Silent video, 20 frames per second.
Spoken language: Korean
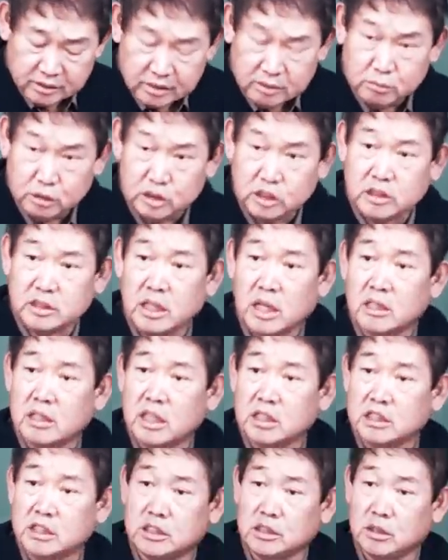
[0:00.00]
뭐 식당을
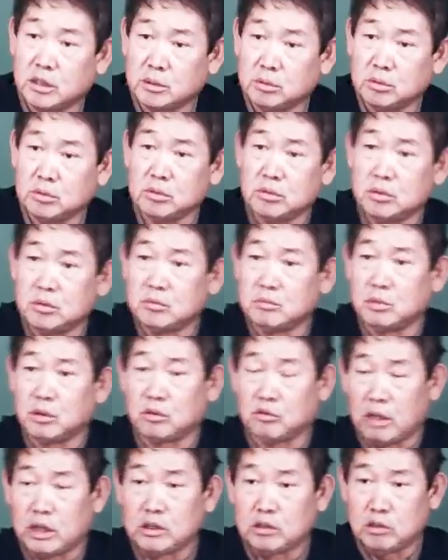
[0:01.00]
하시더라도 뭐
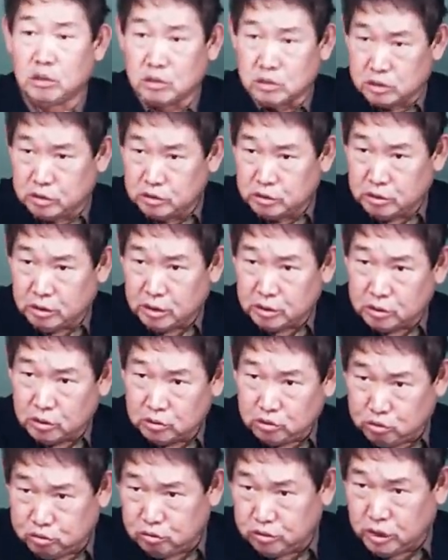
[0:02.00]
관청
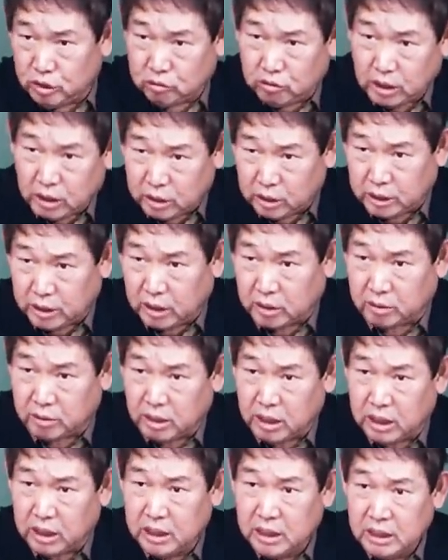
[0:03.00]
근처에서 줄 대고
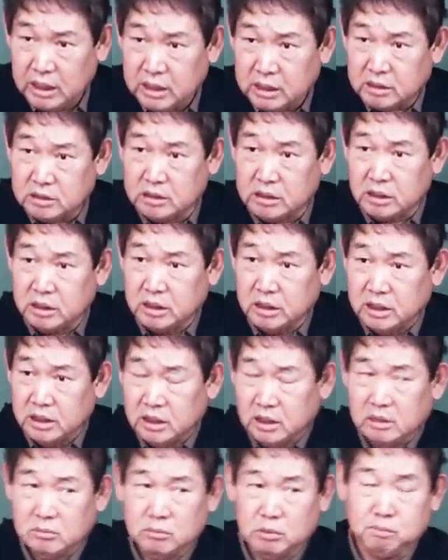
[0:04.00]
한다거나 그지?
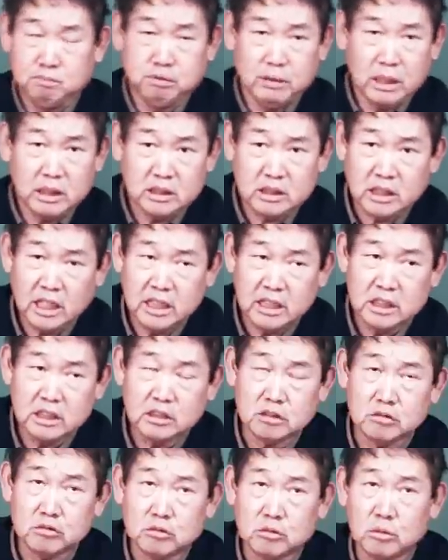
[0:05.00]
뭐
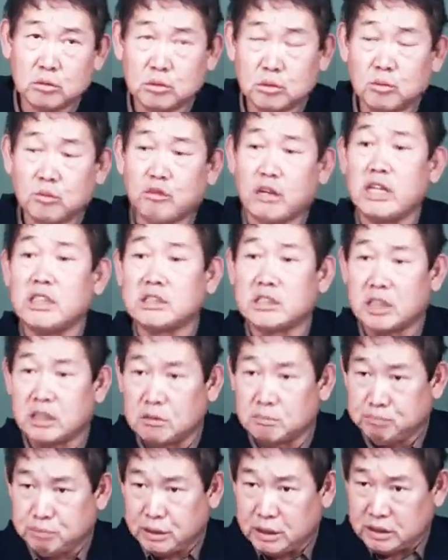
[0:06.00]
프랜차이즈도 좀
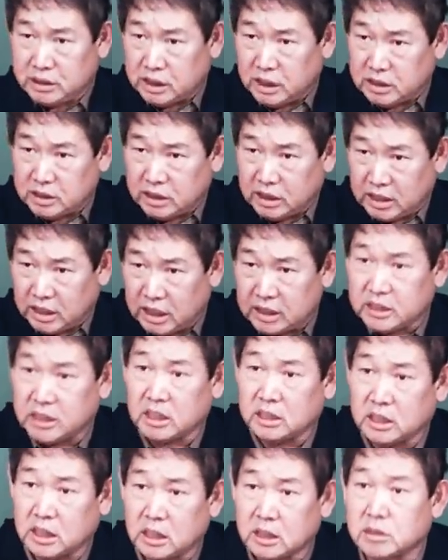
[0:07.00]
괜찮은 프랜차이즈를 하나
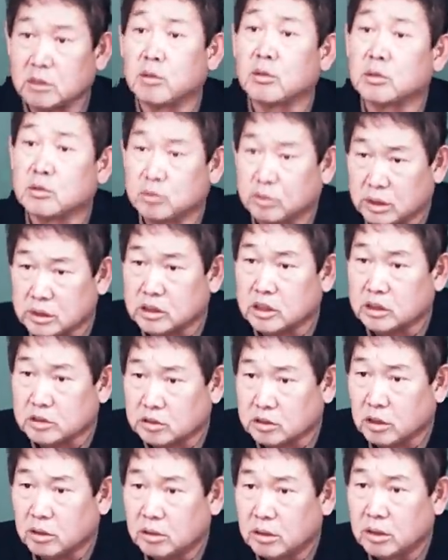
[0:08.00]
한다는가 그런 것도
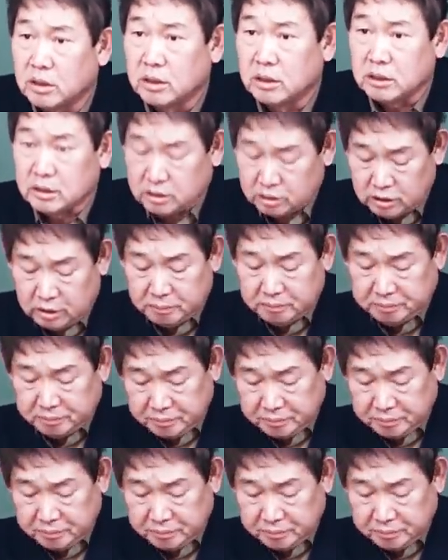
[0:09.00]
괜찮죠. 그지?